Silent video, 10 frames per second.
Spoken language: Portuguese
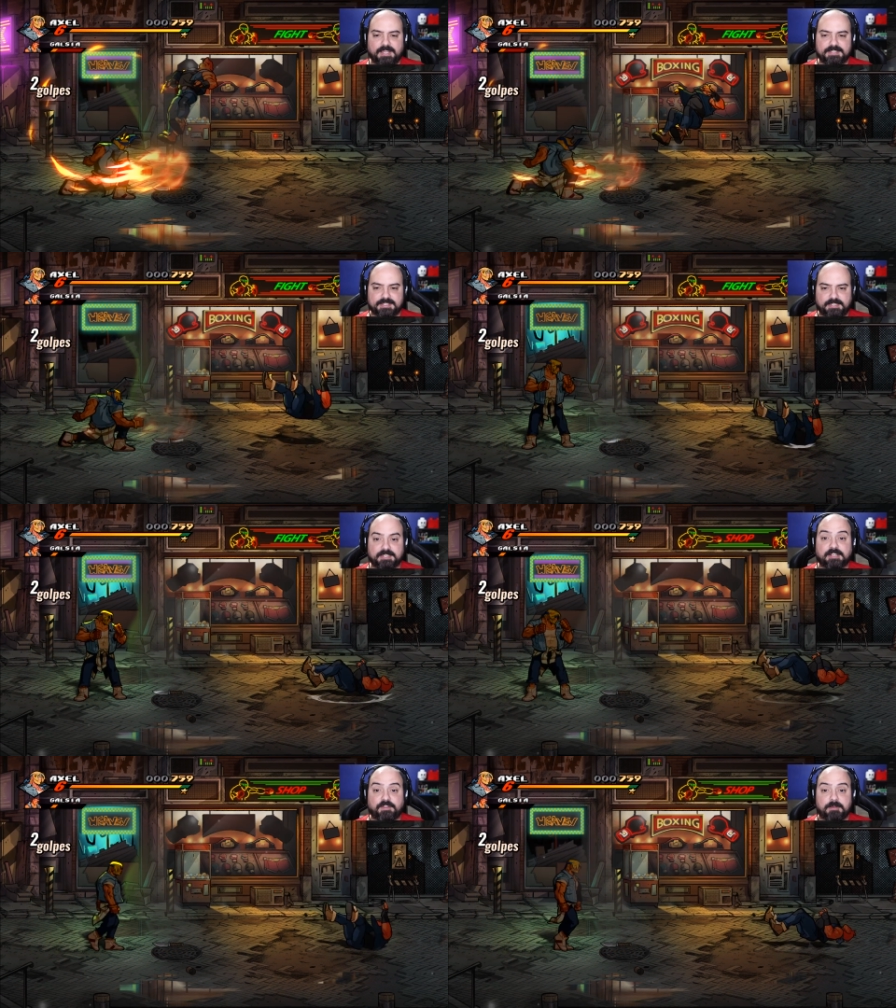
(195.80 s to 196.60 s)
É esse
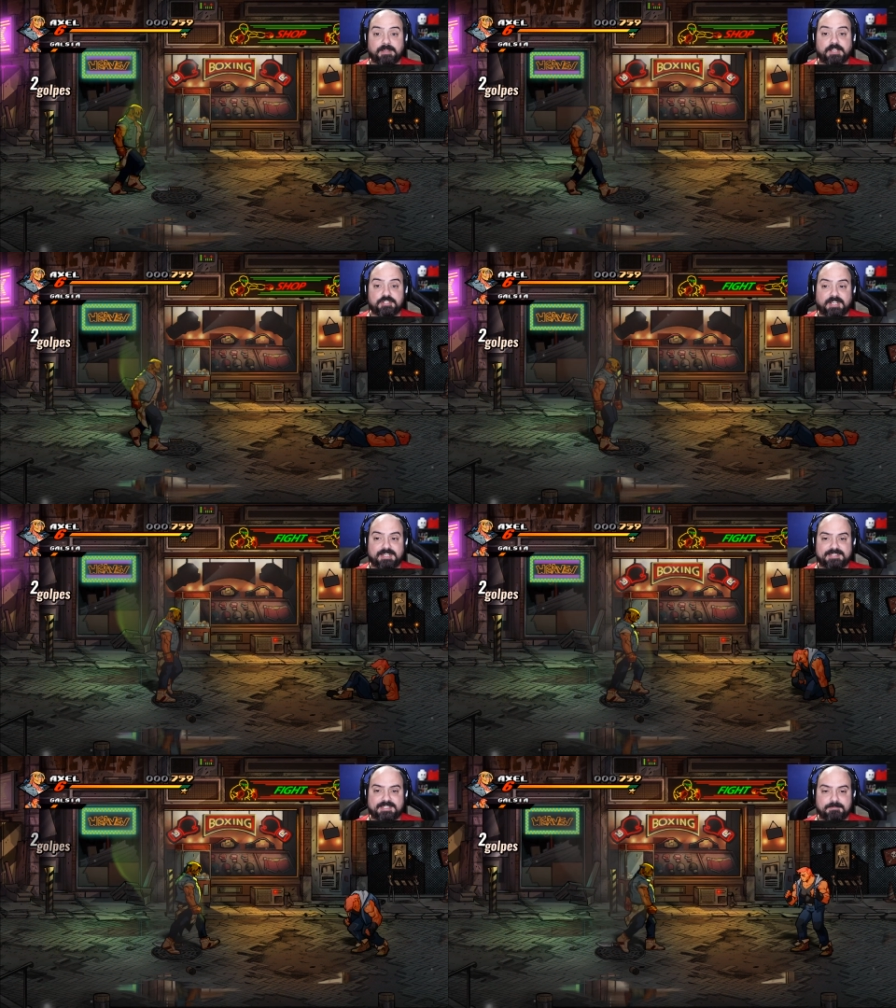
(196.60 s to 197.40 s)
aqui, tá vendo? Minha energia
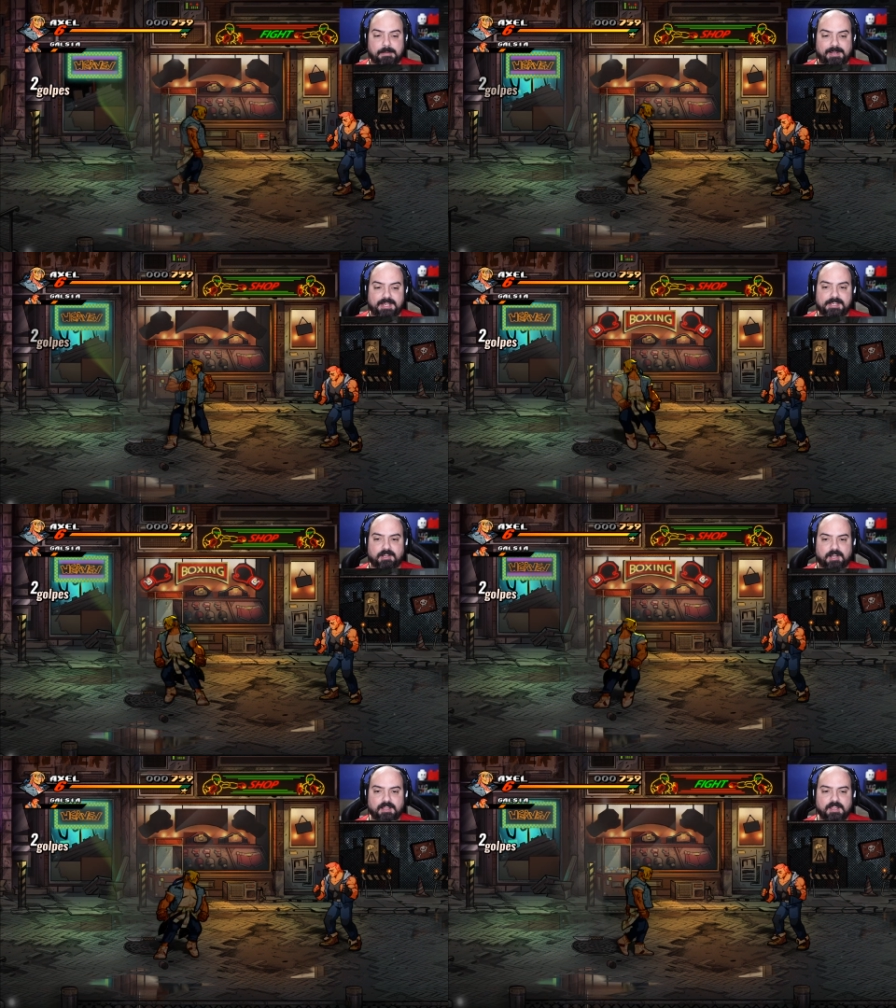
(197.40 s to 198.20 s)
ali é em cima, a
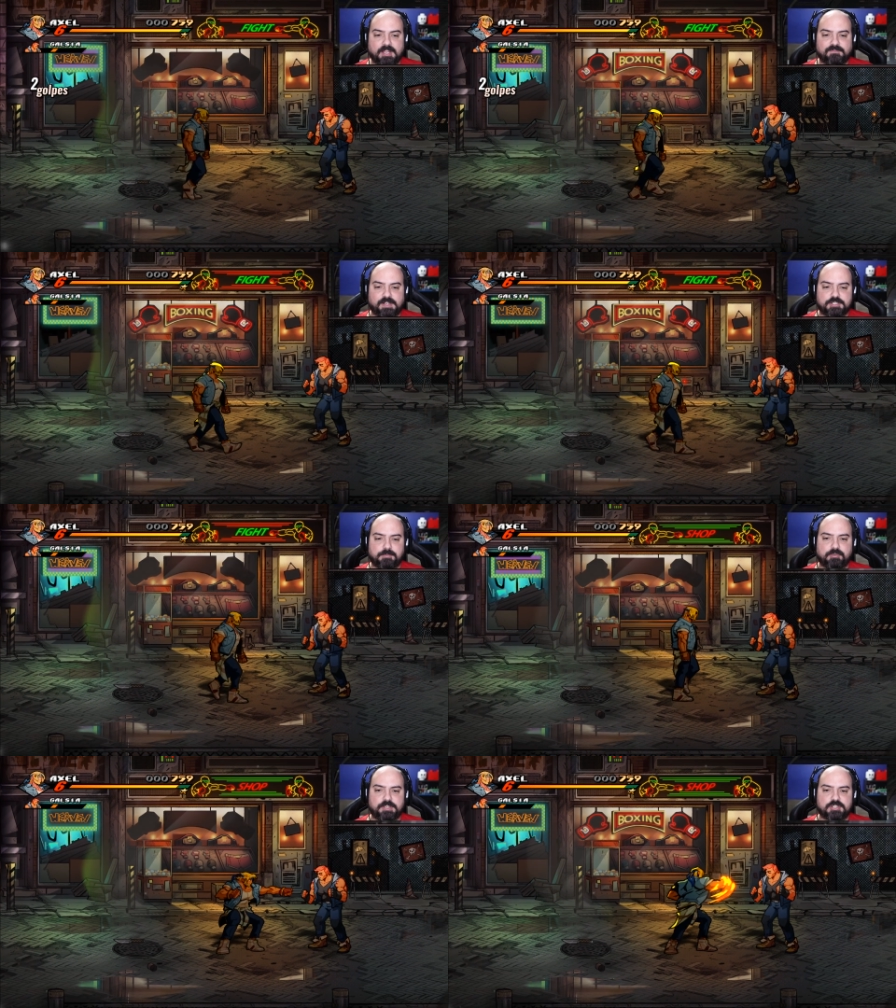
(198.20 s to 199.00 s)
barrinha, ó vai
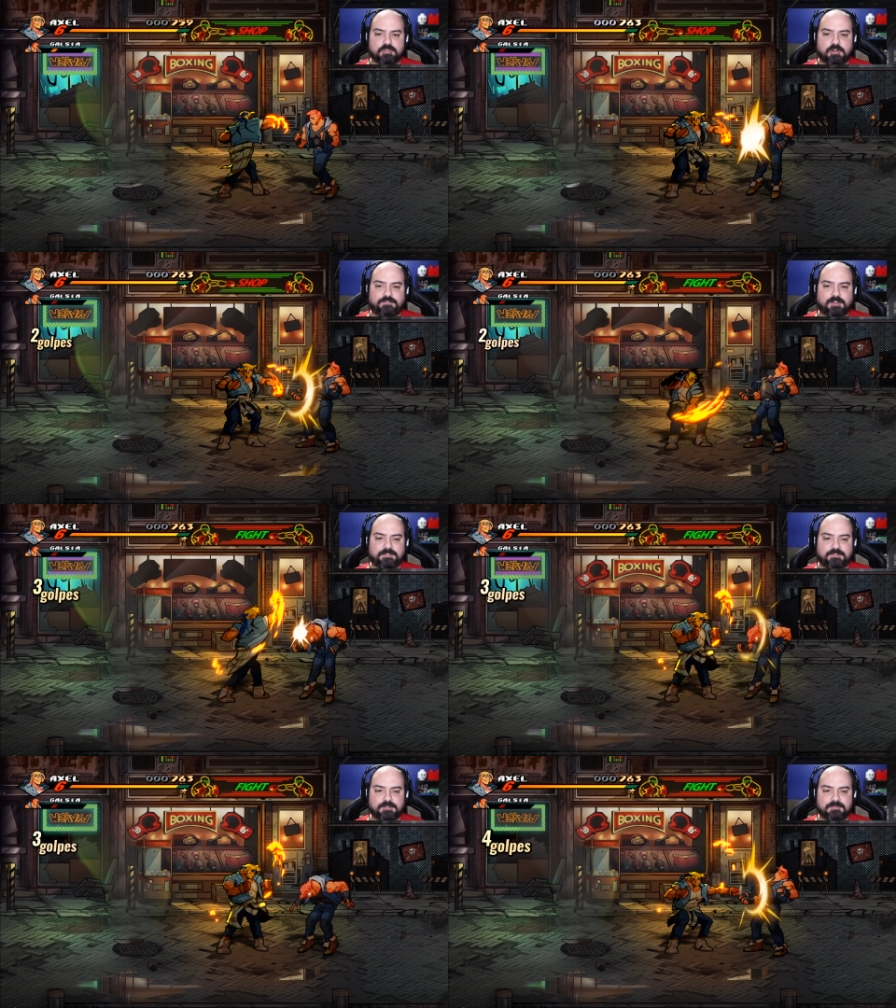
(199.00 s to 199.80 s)
diminuir de novo, ó,
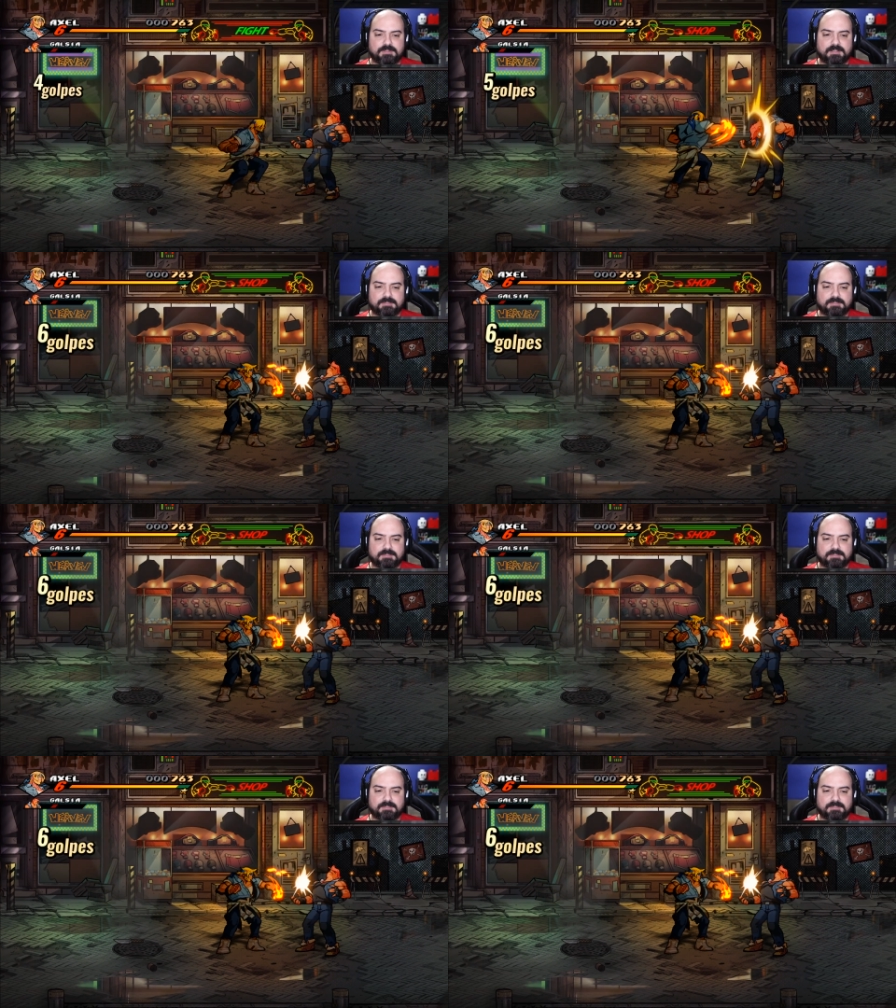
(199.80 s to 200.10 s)
viu?